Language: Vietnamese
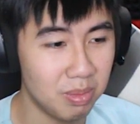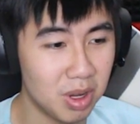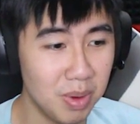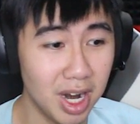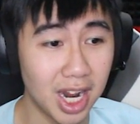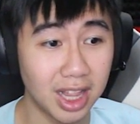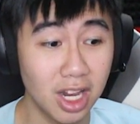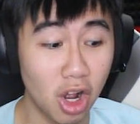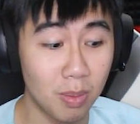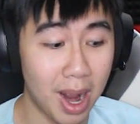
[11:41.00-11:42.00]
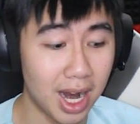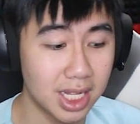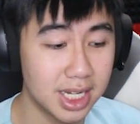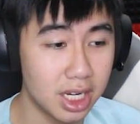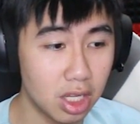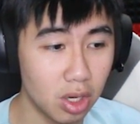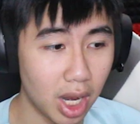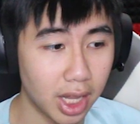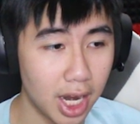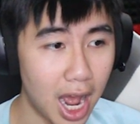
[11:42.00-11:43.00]
mình không biết là đặt tên con của bà là gì nữa thôi
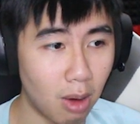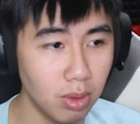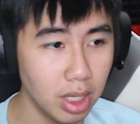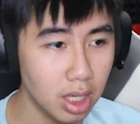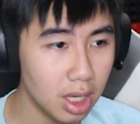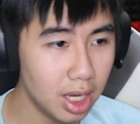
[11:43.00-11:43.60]
đặt tên là hóng đi